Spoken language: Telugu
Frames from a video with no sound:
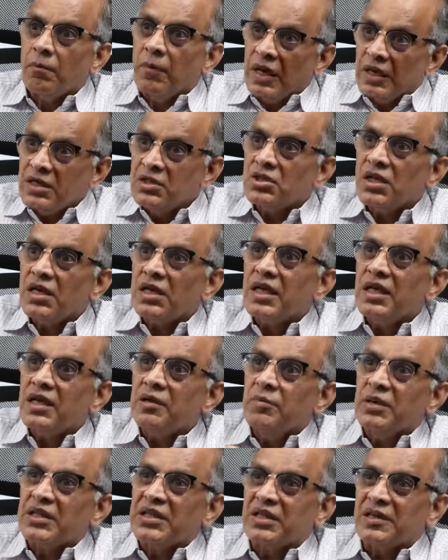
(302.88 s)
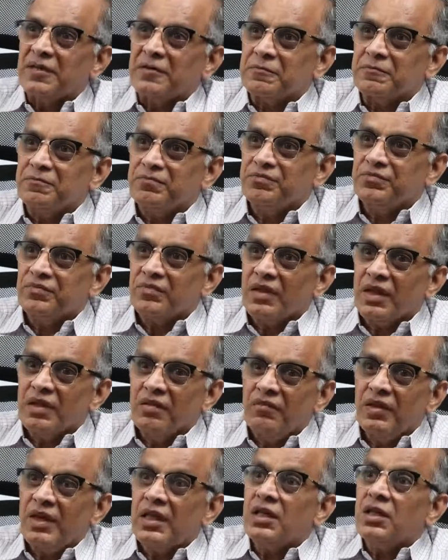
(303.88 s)
బానిసలుగానే బతికారు
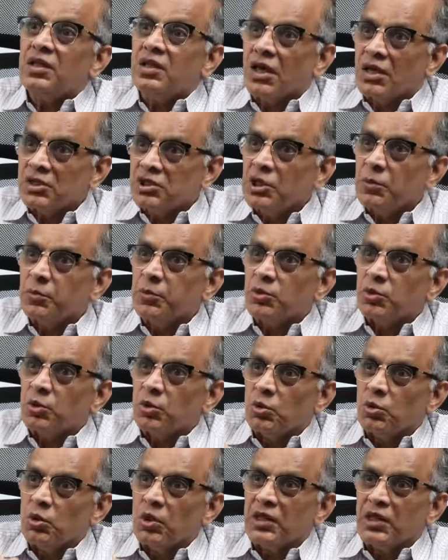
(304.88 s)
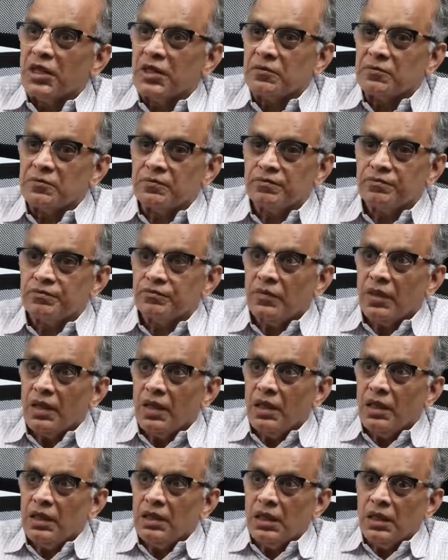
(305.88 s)
వీళ్ళని దాసీపుత్రులు అన్నారు
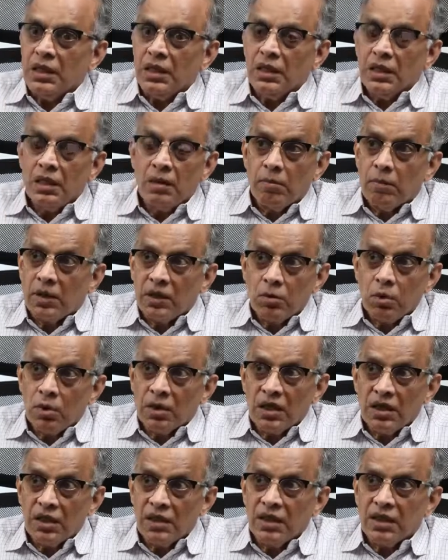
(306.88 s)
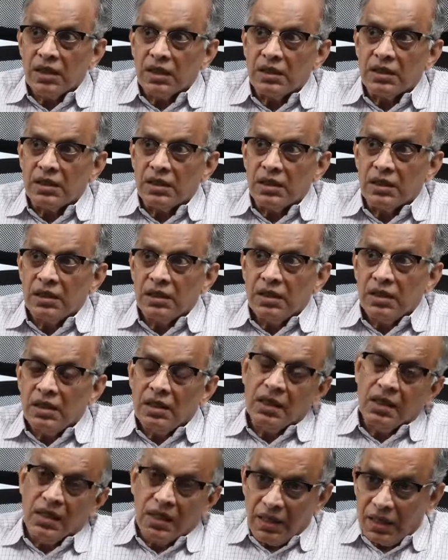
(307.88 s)
ఇది మనకు ఒక్కళ్ళదే కాదండి
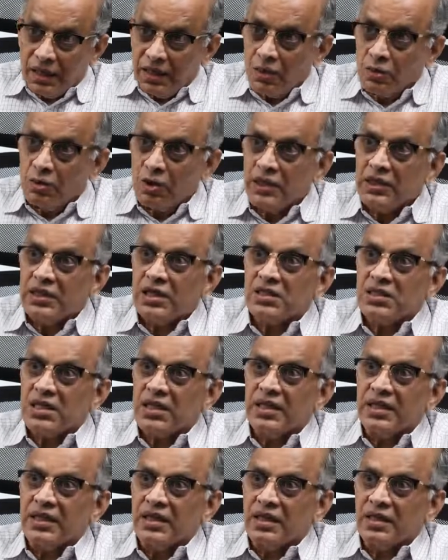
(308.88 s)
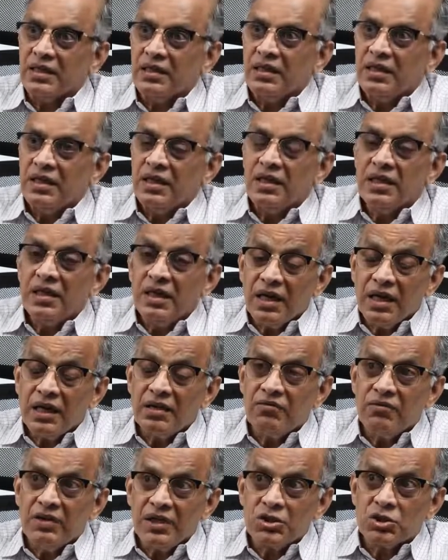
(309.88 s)
ఇంగ్లాండ్లో కూడా ఇదే జరిగింది
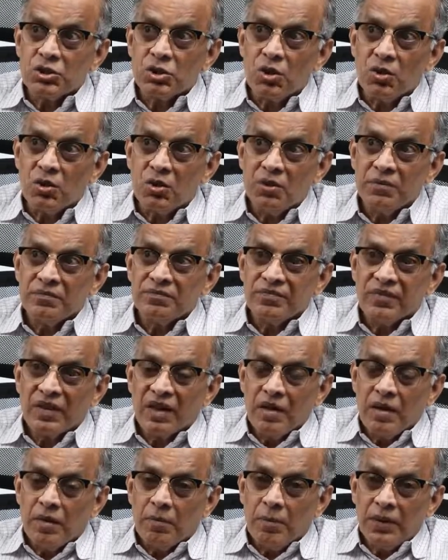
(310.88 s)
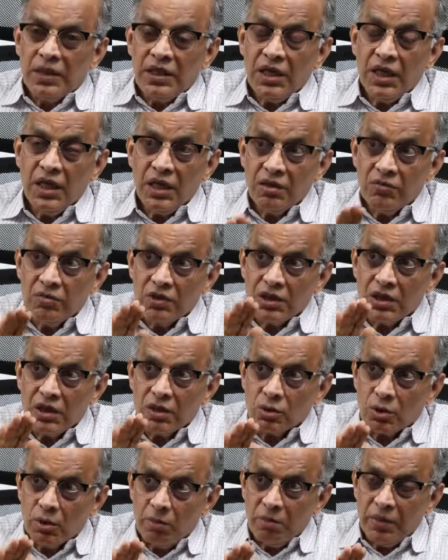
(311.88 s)
ఇంగ్లాండ్ వేల్స్లో పదిహేను వందల
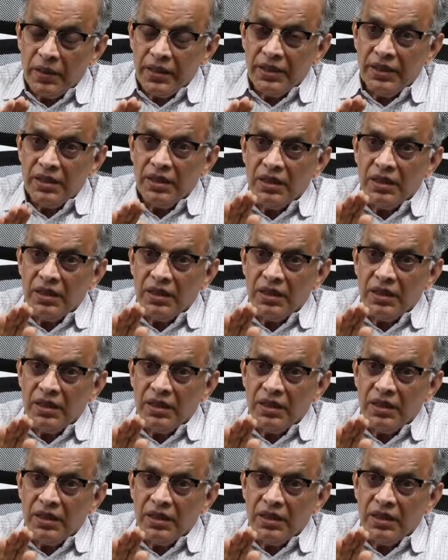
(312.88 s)
తొంభై